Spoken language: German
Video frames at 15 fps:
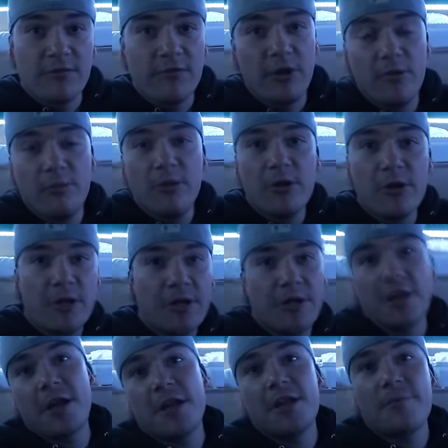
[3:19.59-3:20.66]
volle Pulle,
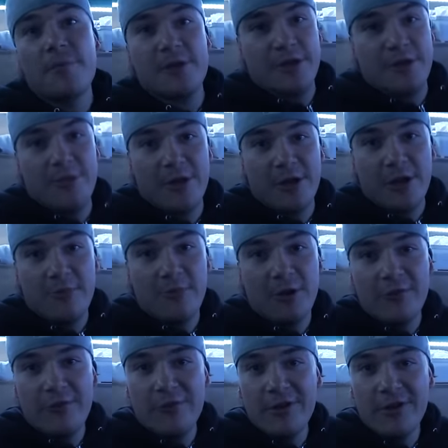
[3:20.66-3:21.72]
dann kann ich besser meine
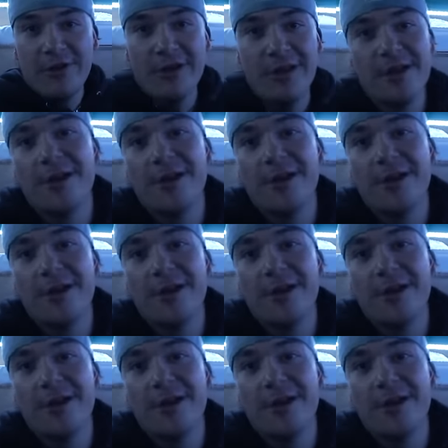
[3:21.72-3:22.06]
Klamotten finden.